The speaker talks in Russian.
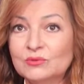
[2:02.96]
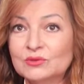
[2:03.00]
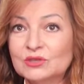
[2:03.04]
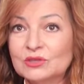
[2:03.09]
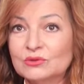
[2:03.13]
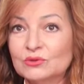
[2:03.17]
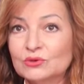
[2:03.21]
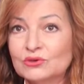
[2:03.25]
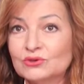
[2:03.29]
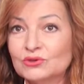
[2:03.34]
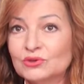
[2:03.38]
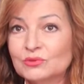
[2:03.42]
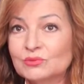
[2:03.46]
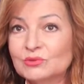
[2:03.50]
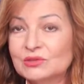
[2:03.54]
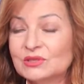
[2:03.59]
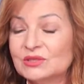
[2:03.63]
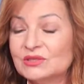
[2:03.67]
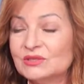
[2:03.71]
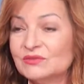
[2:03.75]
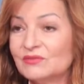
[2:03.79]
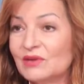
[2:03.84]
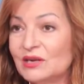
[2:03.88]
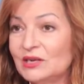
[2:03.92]
это то, что мы
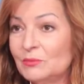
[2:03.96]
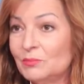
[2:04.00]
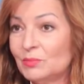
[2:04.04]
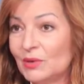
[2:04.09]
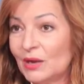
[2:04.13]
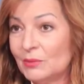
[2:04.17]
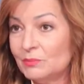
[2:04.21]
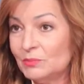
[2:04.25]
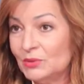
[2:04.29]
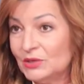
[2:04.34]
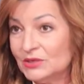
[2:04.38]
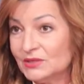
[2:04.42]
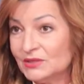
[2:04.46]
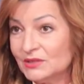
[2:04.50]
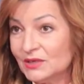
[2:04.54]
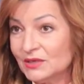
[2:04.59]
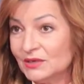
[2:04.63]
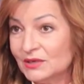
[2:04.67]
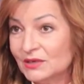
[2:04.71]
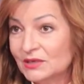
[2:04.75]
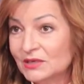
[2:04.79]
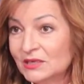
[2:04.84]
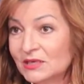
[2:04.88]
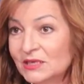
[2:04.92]
называли прописка.
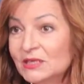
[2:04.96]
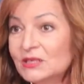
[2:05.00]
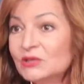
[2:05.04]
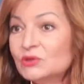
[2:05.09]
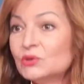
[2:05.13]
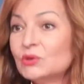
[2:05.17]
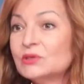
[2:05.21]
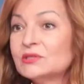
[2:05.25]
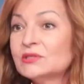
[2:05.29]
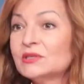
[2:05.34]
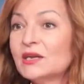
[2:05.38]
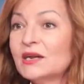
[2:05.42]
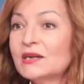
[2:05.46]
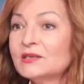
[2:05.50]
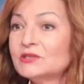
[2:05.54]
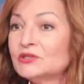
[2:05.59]
Прописка, То есть как